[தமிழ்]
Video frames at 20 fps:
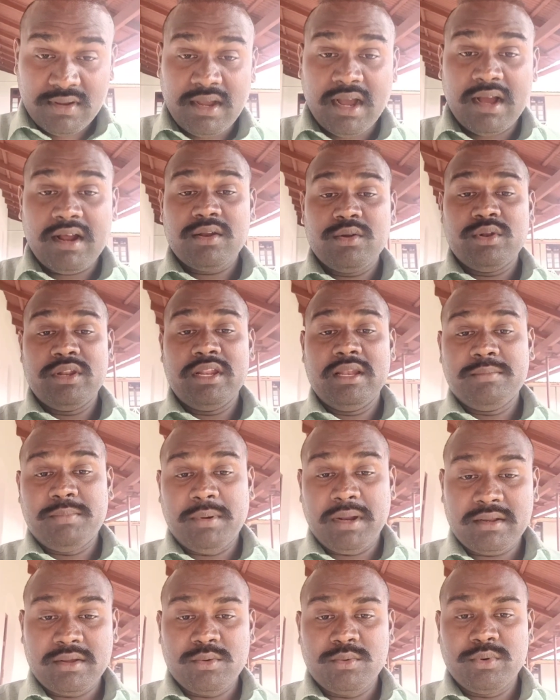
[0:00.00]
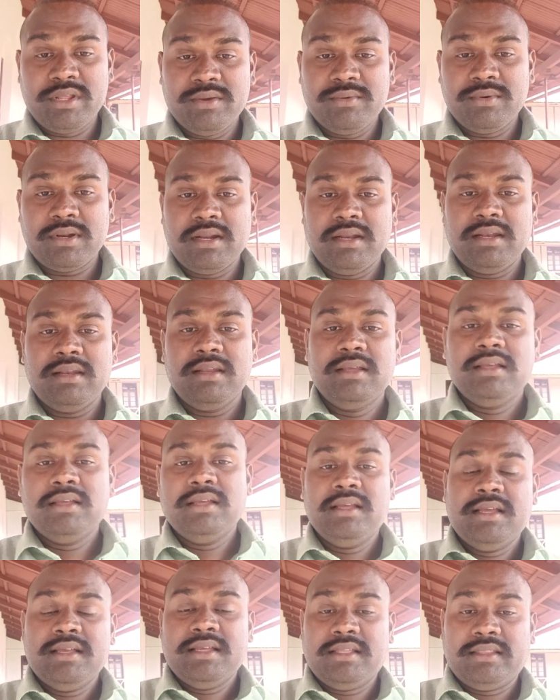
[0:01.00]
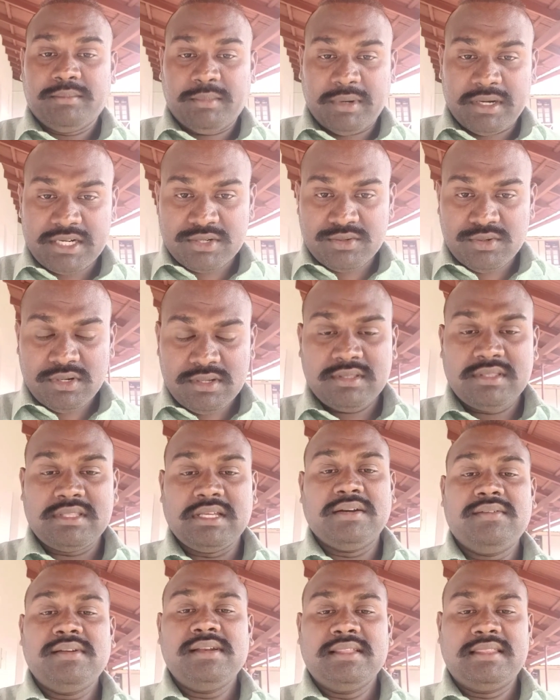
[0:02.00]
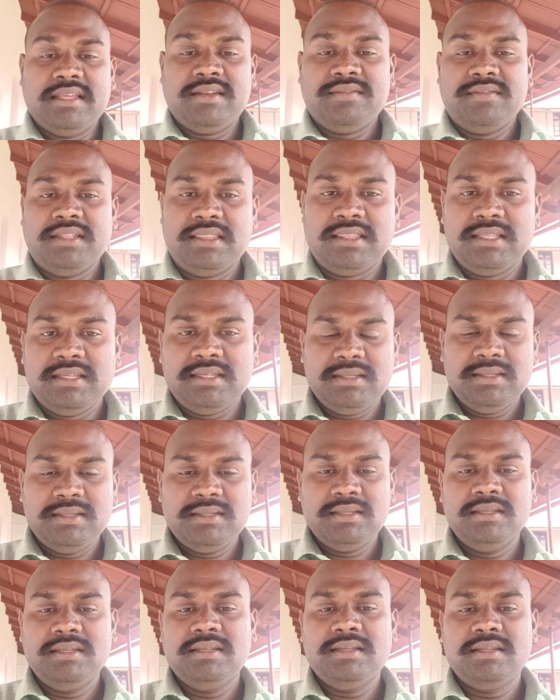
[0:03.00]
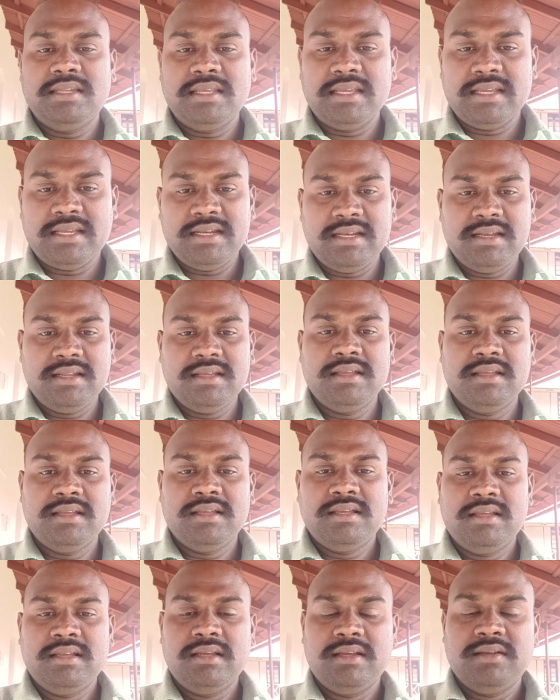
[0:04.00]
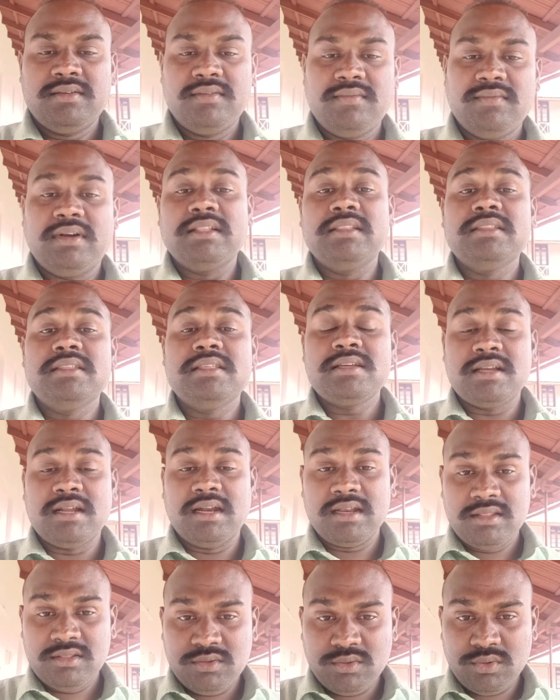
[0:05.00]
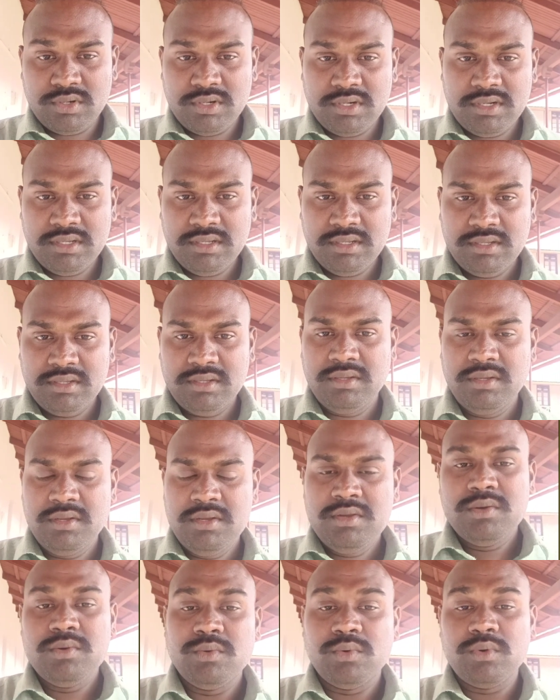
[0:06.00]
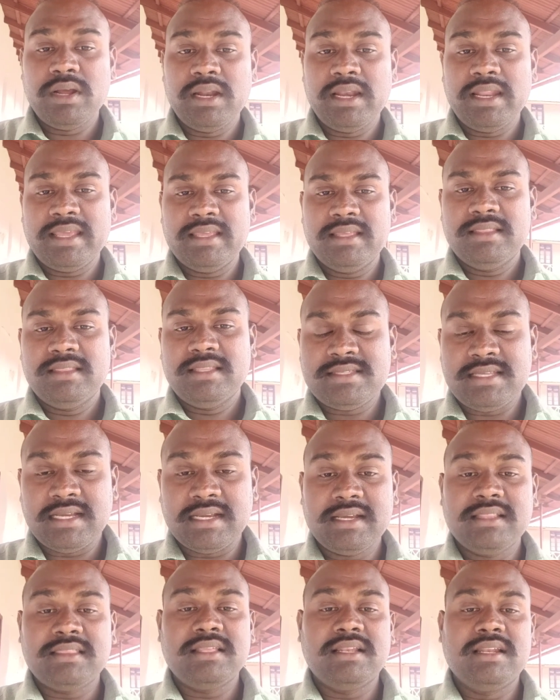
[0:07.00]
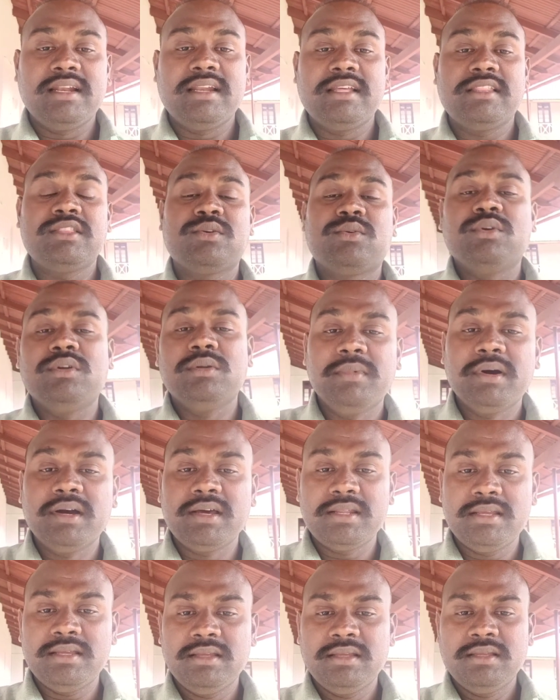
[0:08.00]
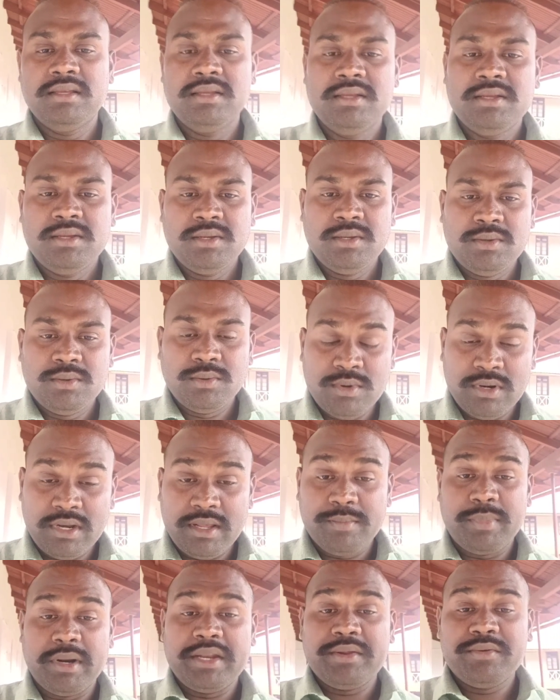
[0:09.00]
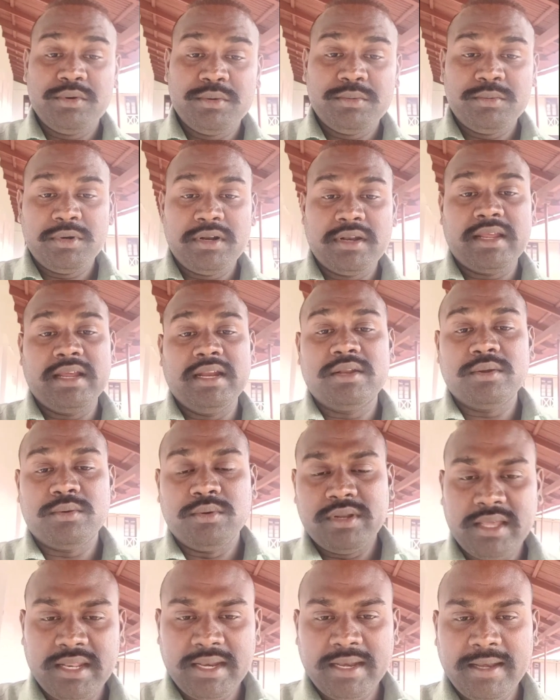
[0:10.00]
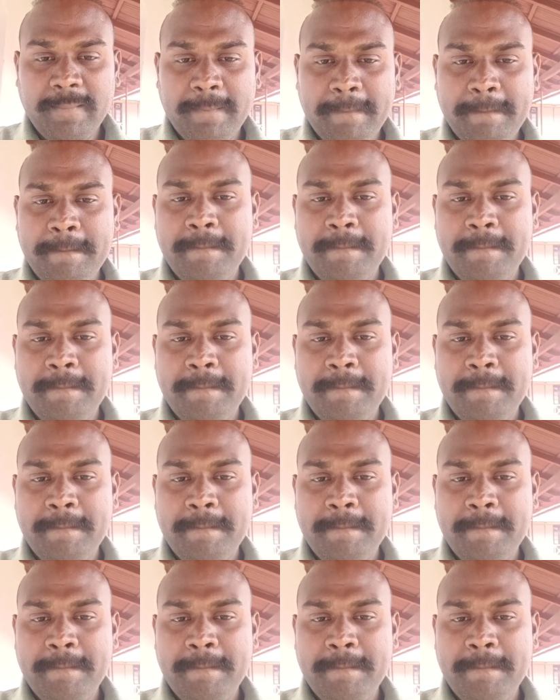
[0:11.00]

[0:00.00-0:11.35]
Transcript: காணொலியில் பார்க்கக்கூடியவர்கள் மற்றவர்களுக்கும் தகவல் தெரிவித்து நீங்கள் வந்து கலந்து கொண்டு உங்களை இந்த சங்கத்தில் இணைத்து கொள்ளுமாறு உங்களை பணிவுடன் கேட்டுக்கொள்கிறேன்